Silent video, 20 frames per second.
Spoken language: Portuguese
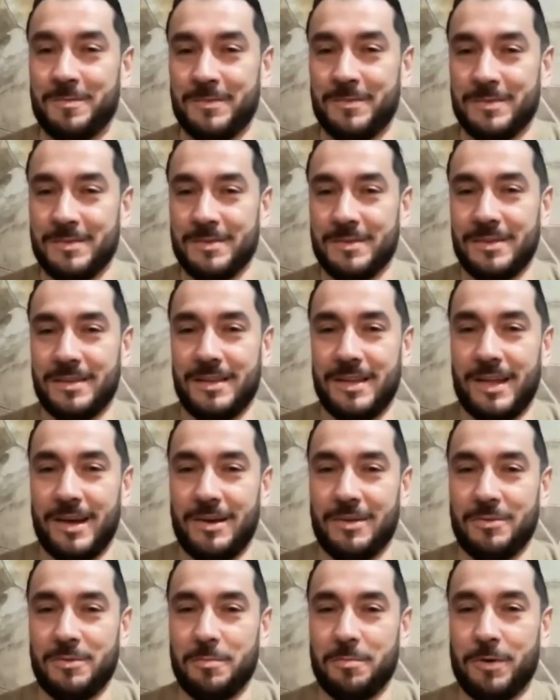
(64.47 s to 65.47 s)
Ah,
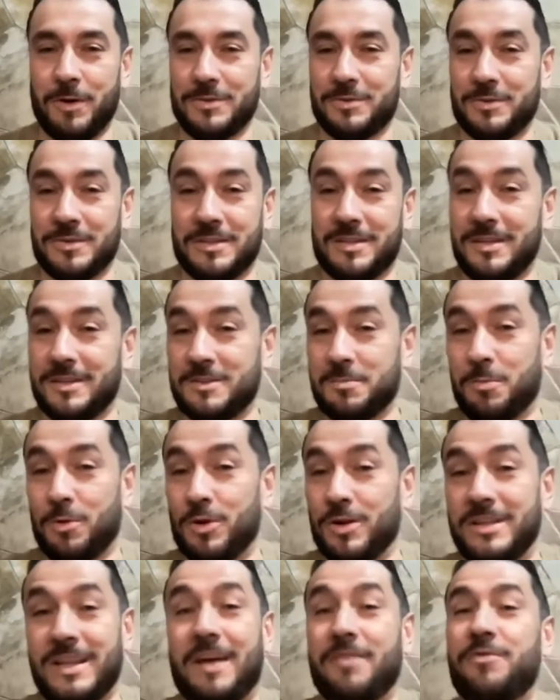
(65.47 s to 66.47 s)
ah. Eu não posso
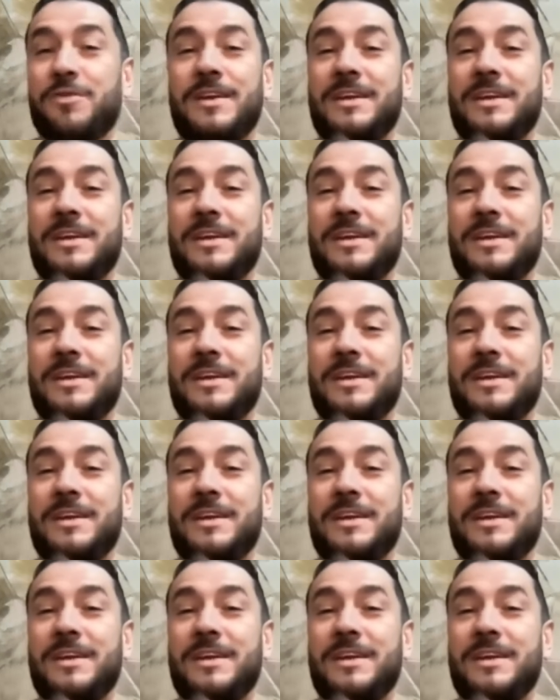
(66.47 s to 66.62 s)
transbordar